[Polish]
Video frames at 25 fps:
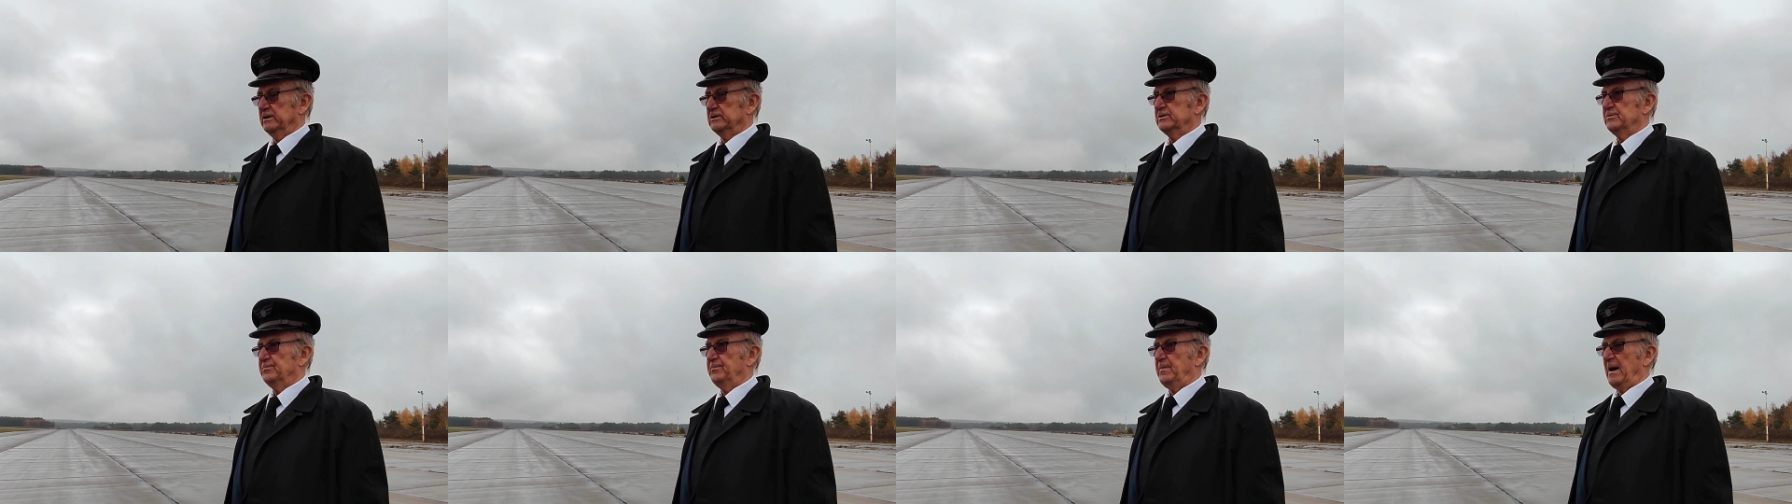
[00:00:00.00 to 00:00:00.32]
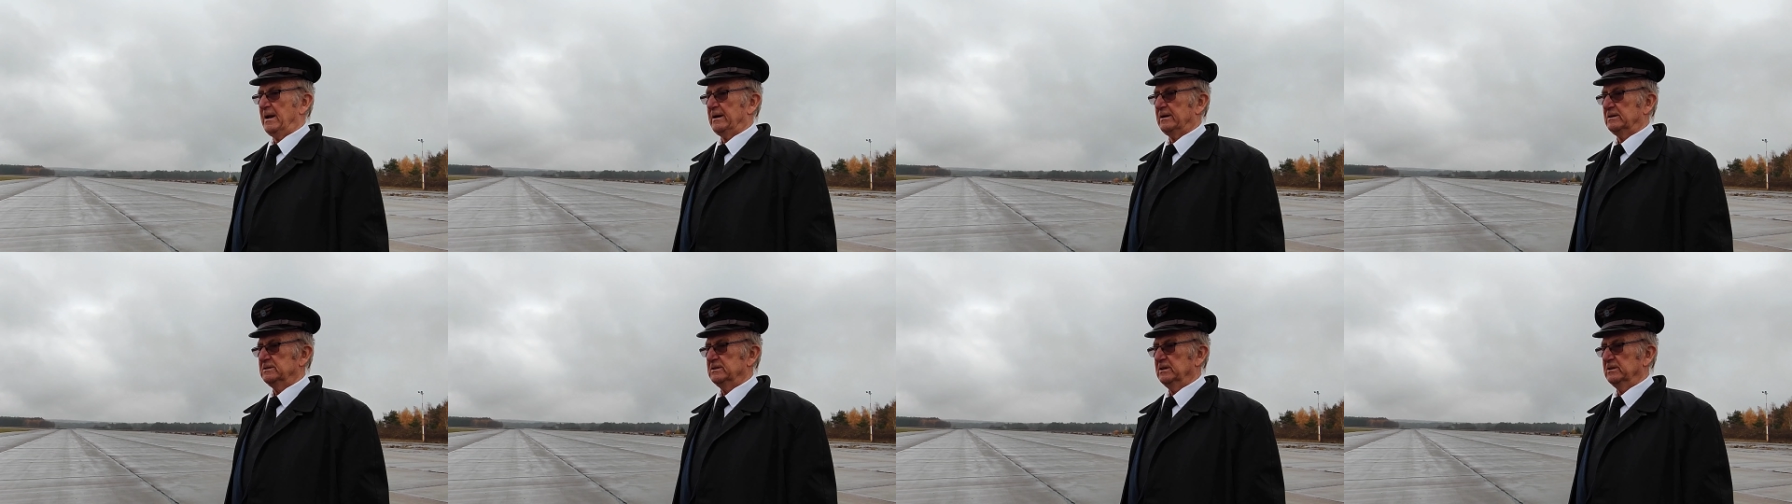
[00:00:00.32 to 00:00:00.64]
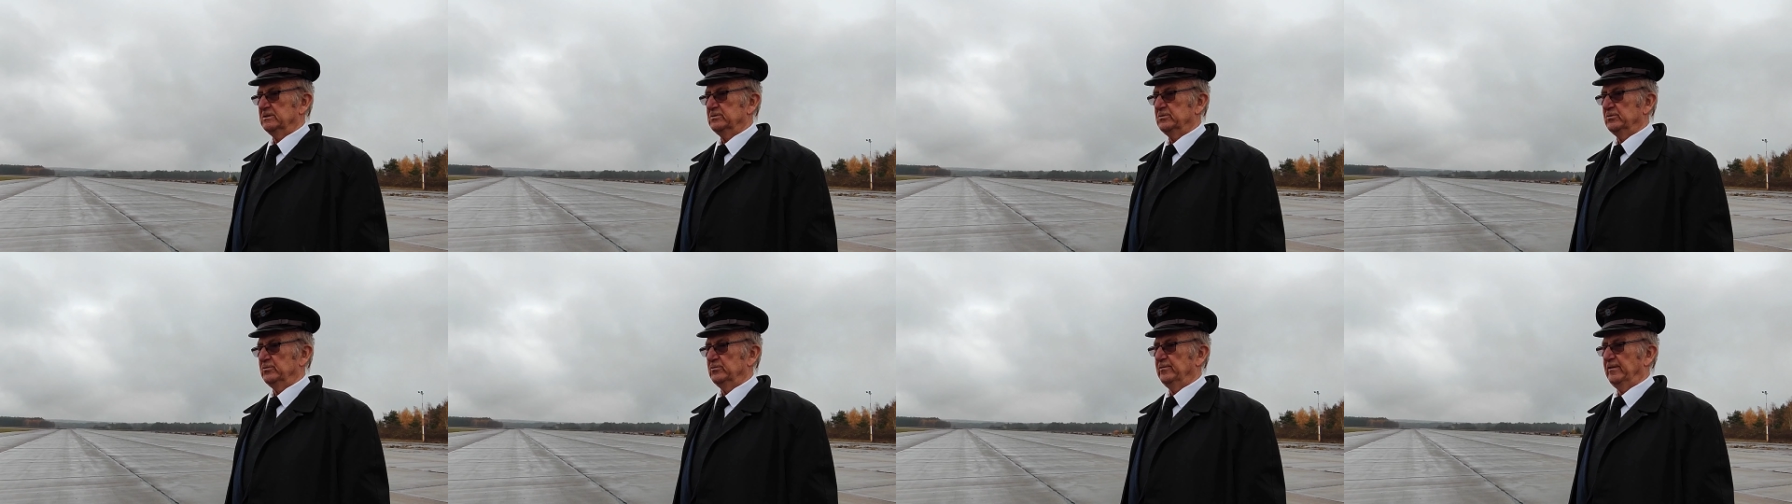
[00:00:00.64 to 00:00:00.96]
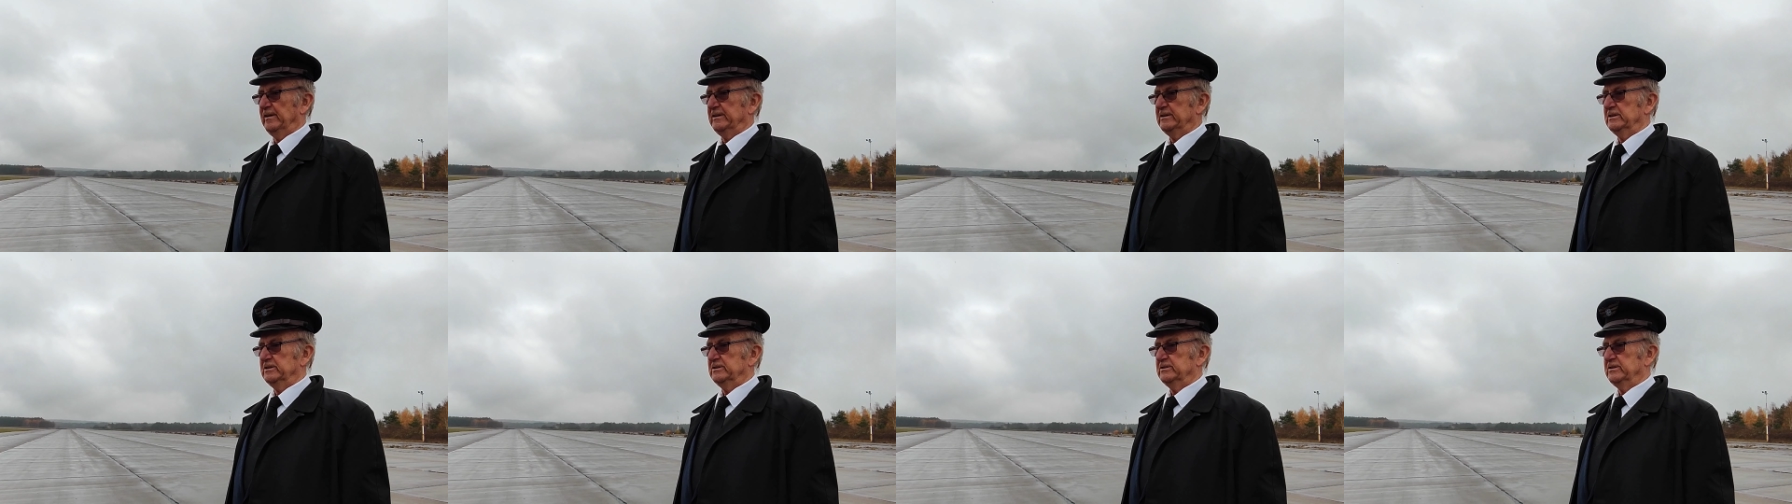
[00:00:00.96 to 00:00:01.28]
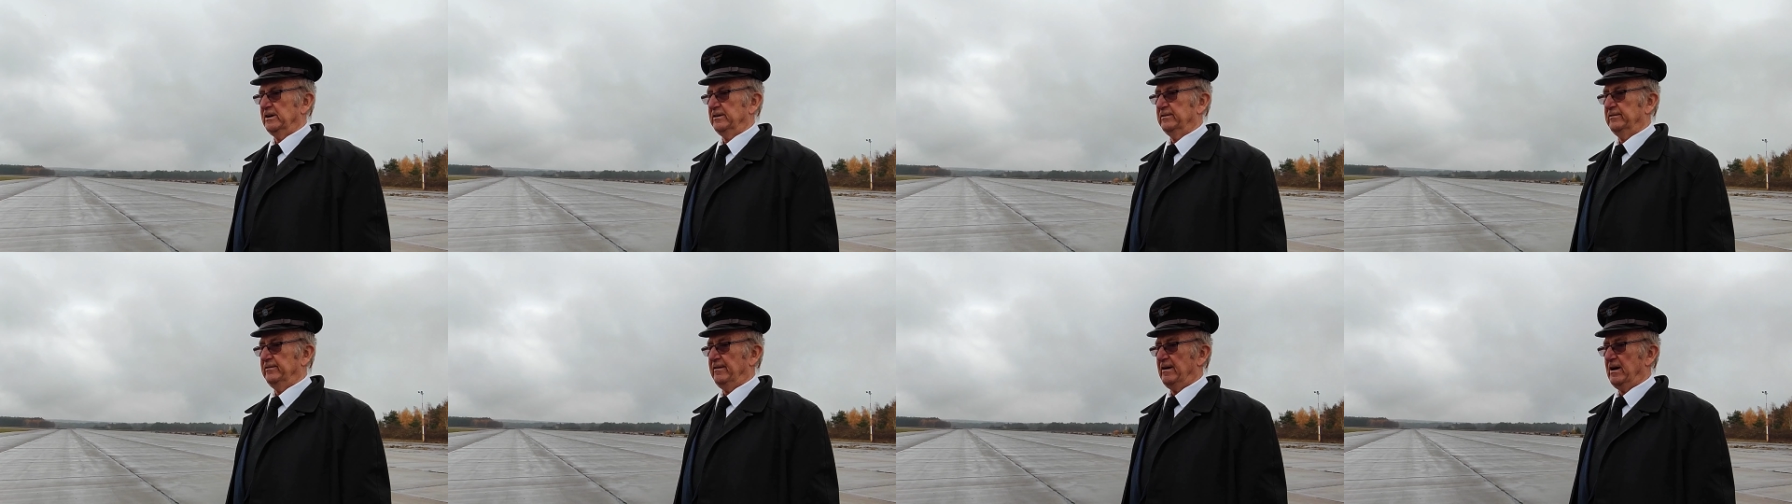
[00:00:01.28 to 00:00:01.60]
na szparce
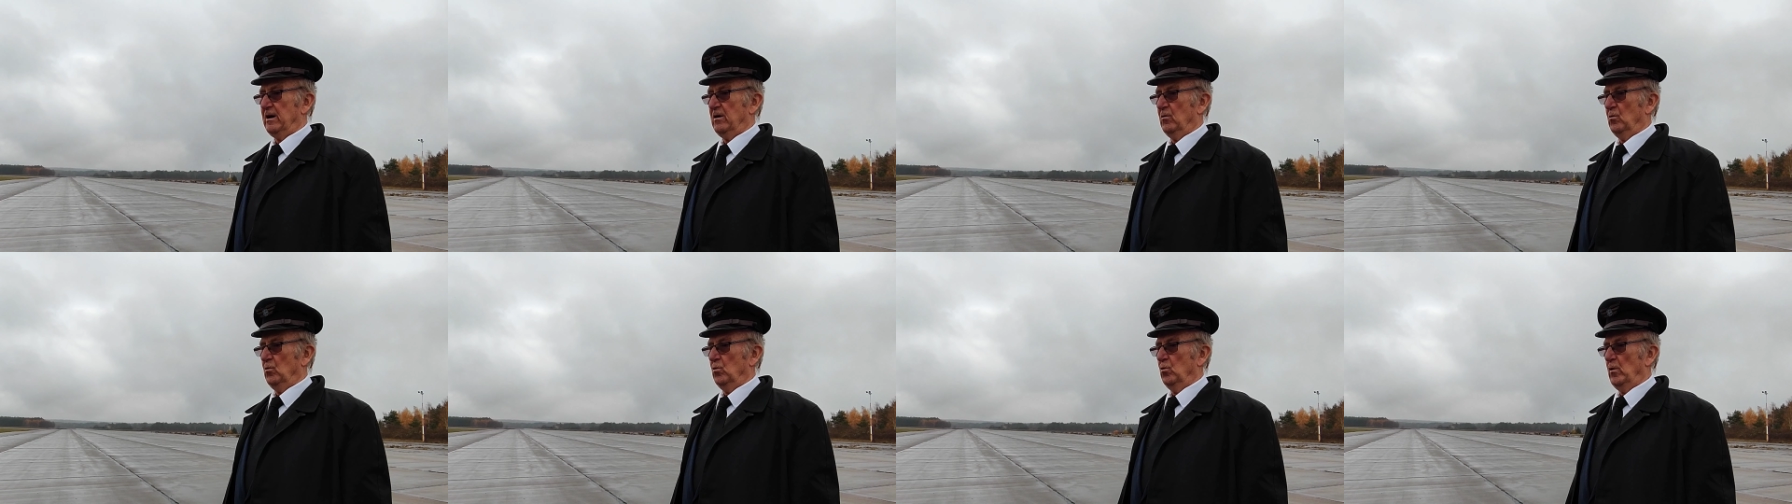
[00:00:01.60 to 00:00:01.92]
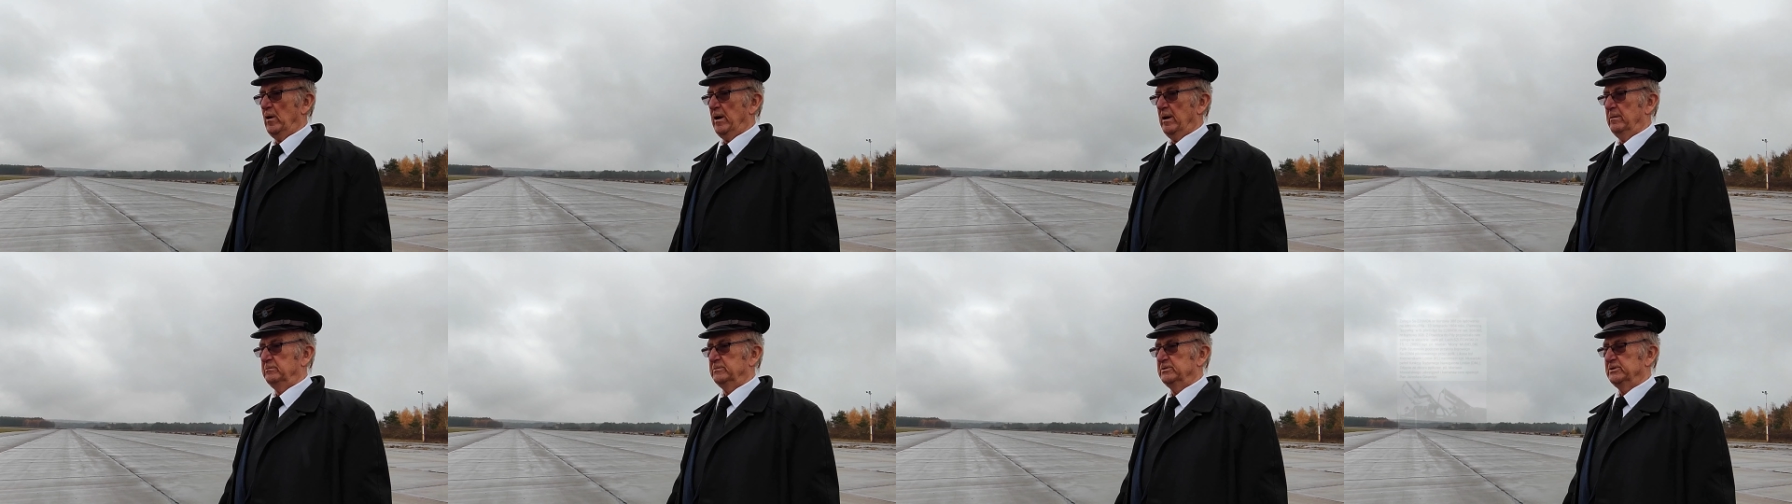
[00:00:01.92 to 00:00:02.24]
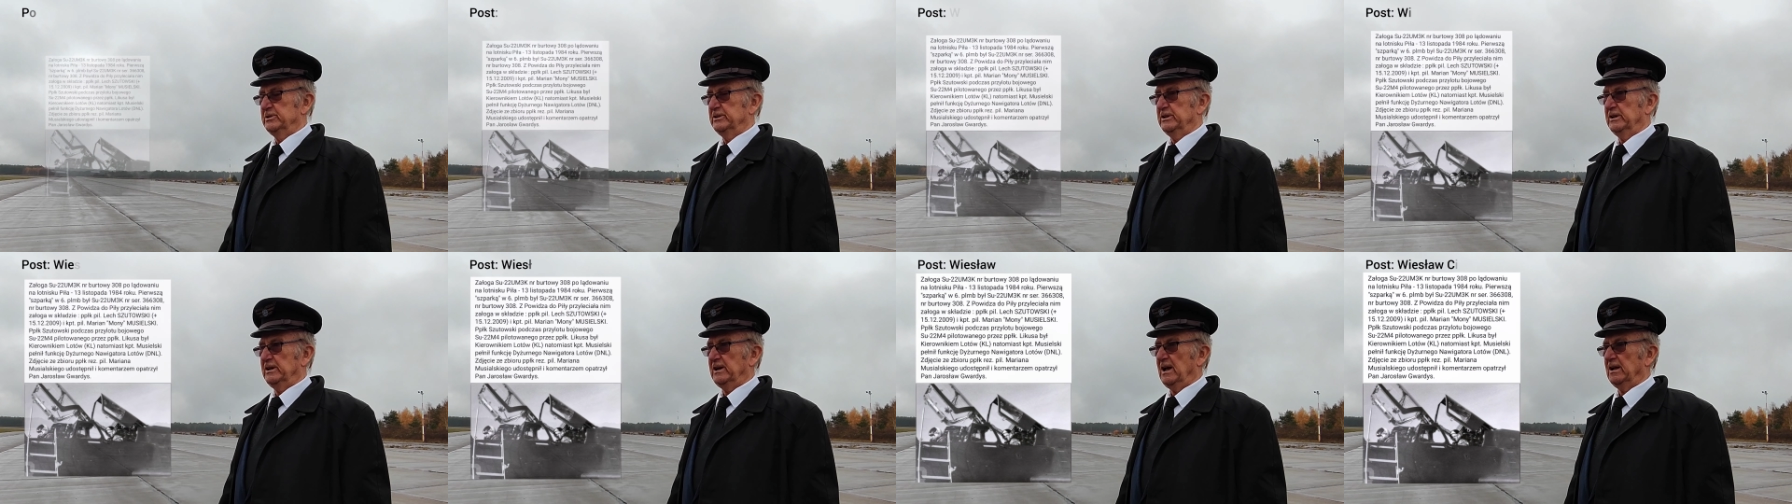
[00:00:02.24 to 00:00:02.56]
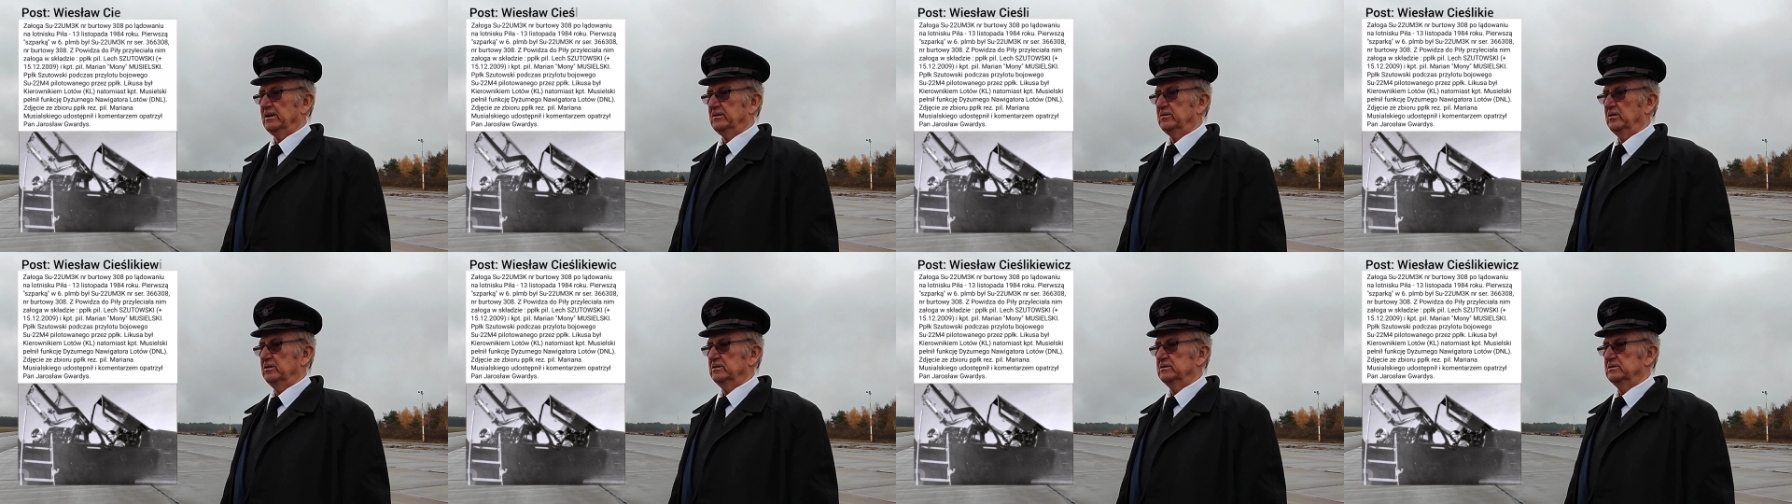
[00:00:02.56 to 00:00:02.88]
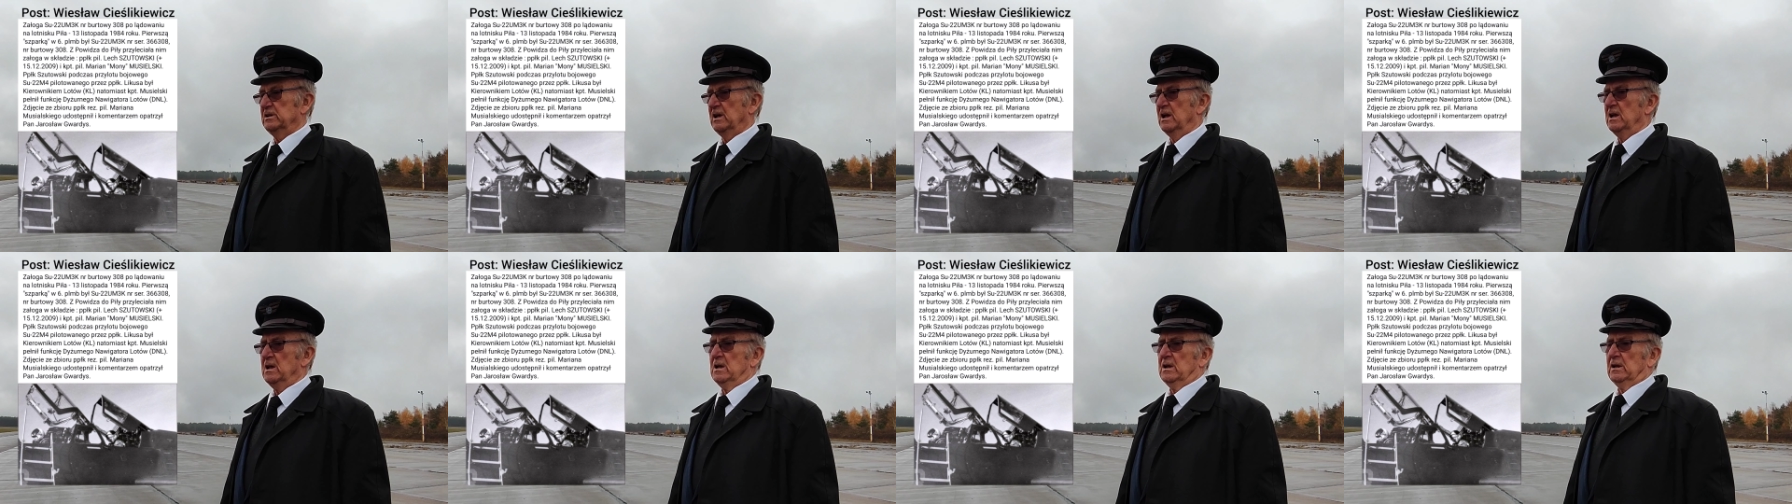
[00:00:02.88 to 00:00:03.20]
Su-22 UM-3K, to
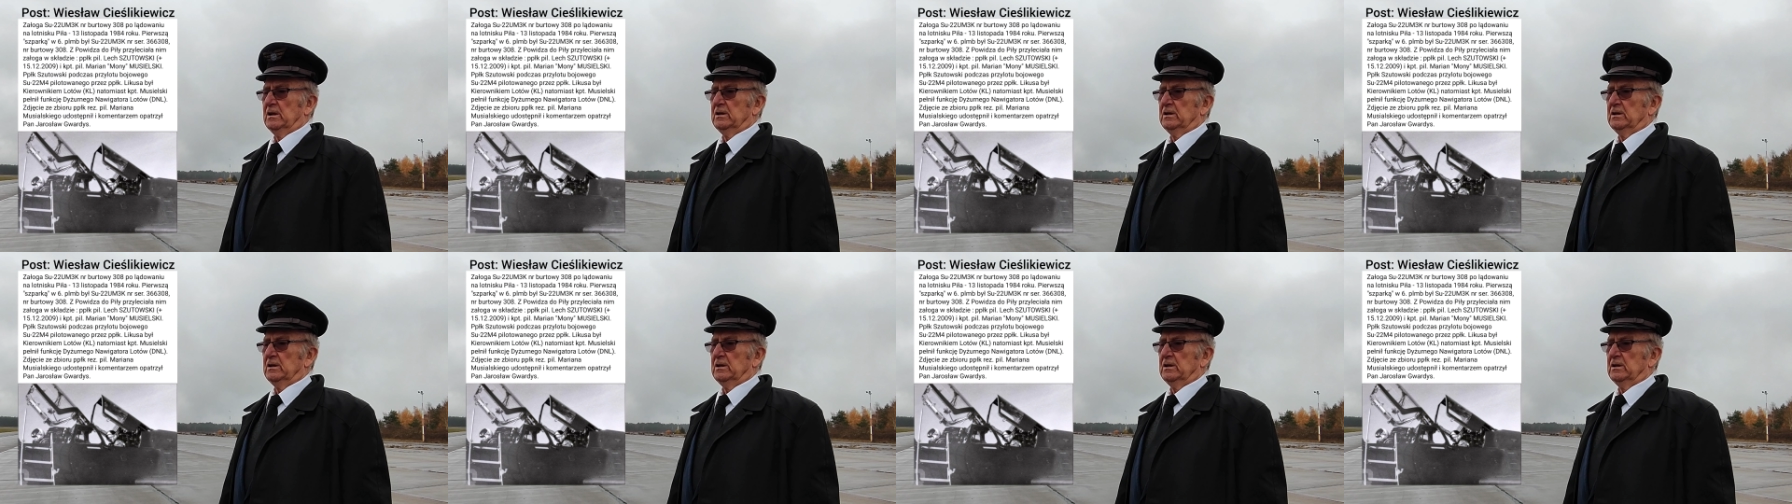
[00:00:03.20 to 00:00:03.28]
jest